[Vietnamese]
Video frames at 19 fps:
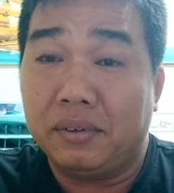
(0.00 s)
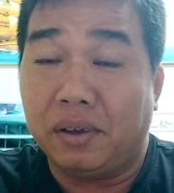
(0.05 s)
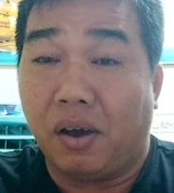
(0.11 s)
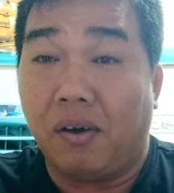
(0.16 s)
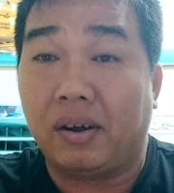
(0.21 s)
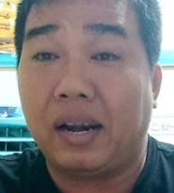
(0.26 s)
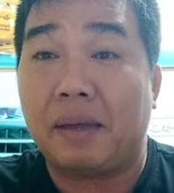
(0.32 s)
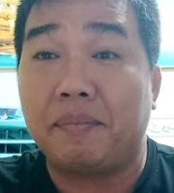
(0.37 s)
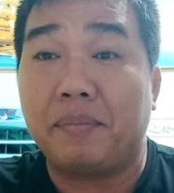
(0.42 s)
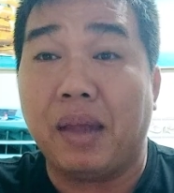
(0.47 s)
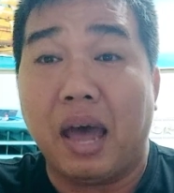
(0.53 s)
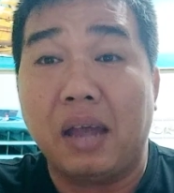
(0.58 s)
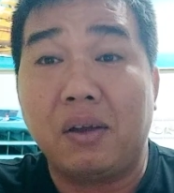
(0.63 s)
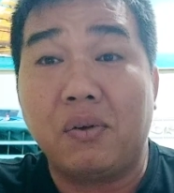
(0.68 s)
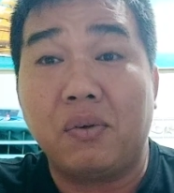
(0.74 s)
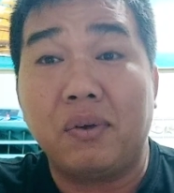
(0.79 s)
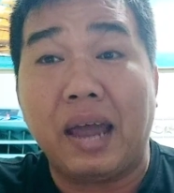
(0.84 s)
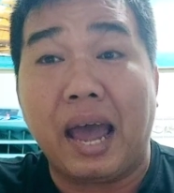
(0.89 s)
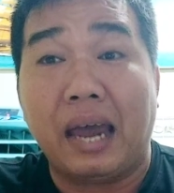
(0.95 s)
còn anh em
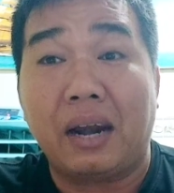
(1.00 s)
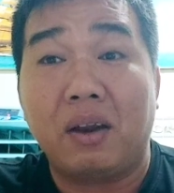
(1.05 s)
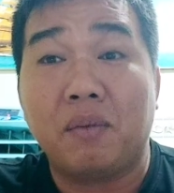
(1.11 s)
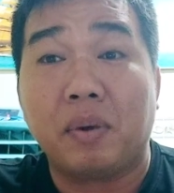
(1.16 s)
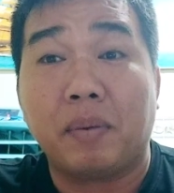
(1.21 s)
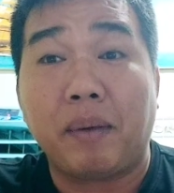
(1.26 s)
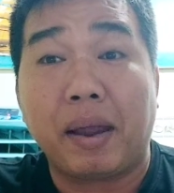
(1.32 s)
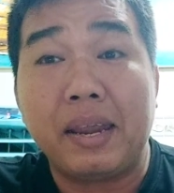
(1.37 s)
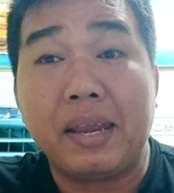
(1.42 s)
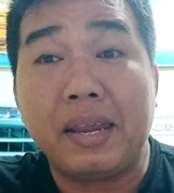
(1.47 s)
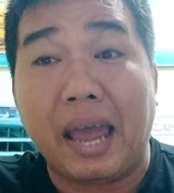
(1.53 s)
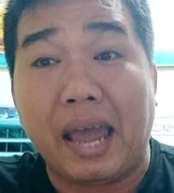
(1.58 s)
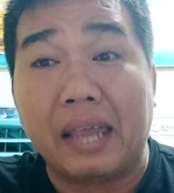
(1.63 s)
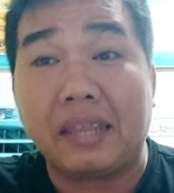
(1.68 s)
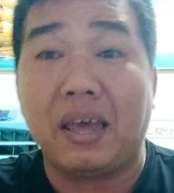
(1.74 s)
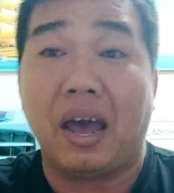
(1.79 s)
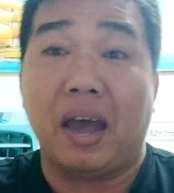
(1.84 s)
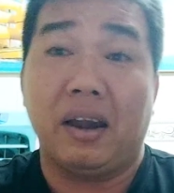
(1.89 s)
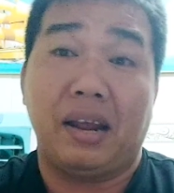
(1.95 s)
đợi con gà nó mà mấy
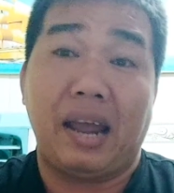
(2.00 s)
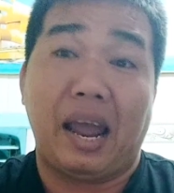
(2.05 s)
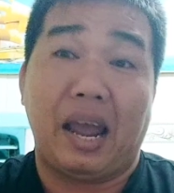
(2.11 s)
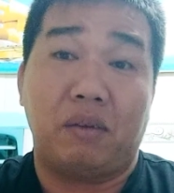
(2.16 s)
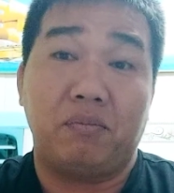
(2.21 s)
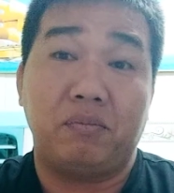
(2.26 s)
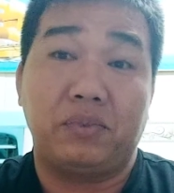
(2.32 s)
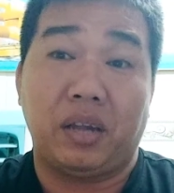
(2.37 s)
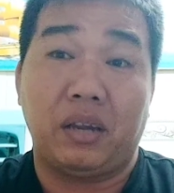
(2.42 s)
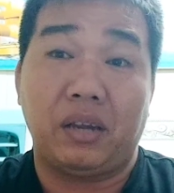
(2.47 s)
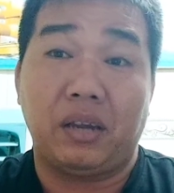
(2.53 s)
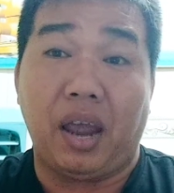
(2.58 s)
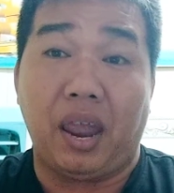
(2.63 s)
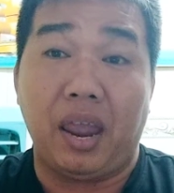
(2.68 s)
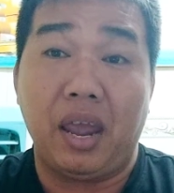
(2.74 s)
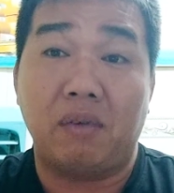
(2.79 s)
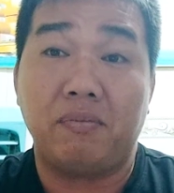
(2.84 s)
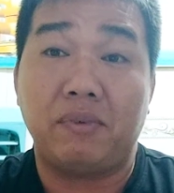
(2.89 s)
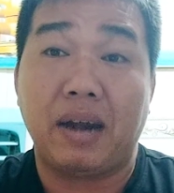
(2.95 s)
ngày trời nó không tin nó
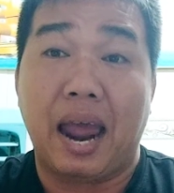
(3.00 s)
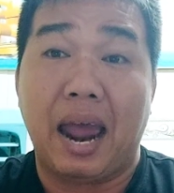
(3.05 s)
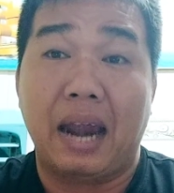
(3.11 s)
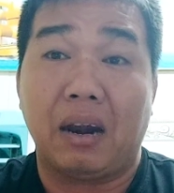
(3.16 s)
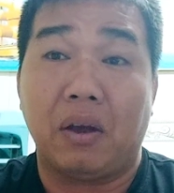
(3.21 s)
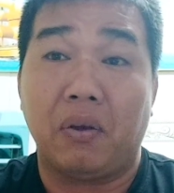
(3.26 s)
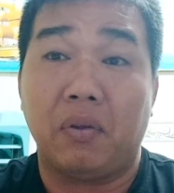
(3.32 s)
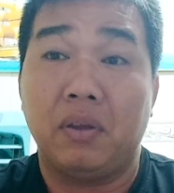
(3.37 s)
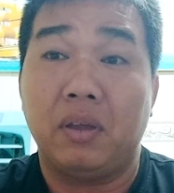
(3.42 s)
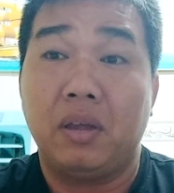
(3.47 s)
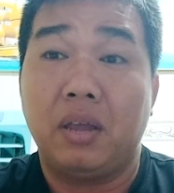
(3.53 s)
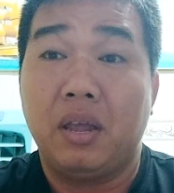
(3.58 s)
ỉ không ra rồi